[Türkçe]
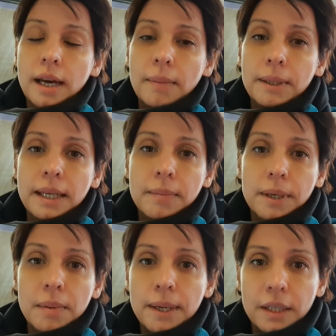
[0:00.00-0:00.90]
ile
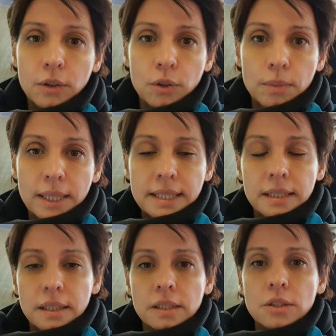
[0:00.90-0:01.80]
Emre'yi bekliyorum
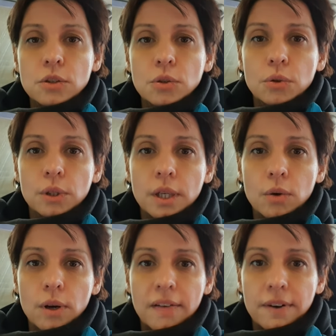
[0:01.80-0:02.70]
aslında. Çünkü onlar
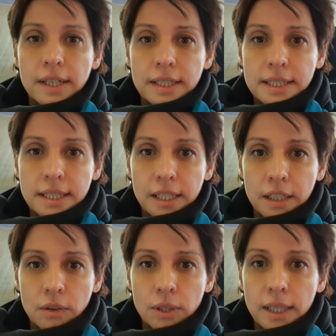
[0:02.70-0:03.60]
öğlen vardiyesine
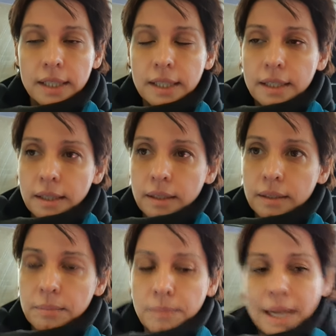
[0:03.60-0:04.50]
geliyorlar.
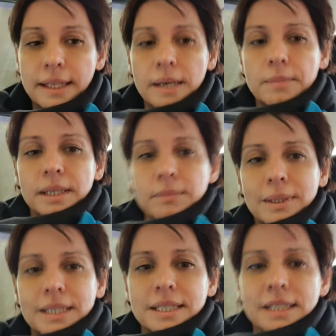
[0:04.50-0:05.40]
Belki Emre
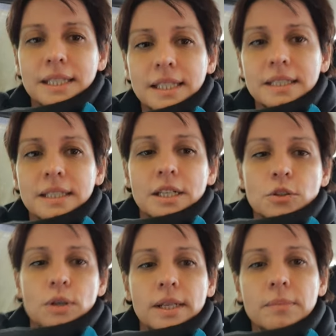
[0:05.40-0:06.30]
Melisa'yı da getirirler.
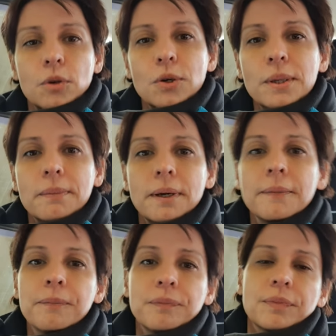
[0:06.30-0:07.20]
Şöyle elimi koyayım mı?
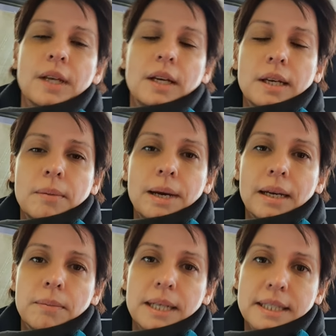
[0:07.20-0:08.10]

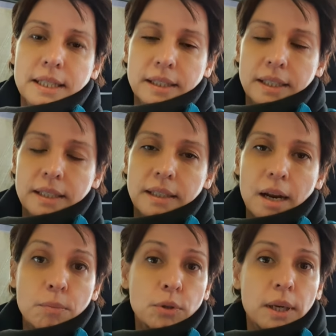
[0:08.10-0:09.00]
Belki Melisa'yı da
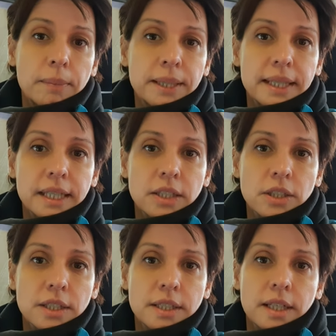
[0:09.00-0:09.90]
getirirler. Buradan bir yere
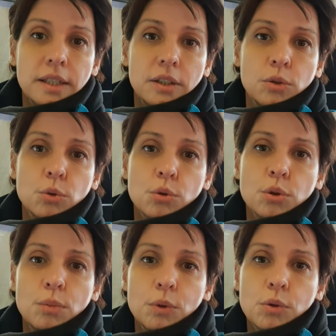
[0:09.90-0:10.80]
geçeriz direkt diye
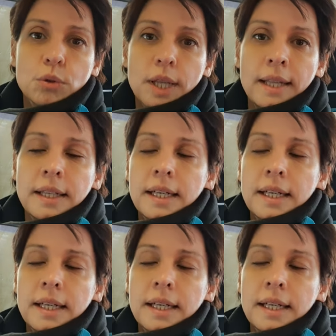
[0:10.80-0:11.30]
düşündüm. O yüzden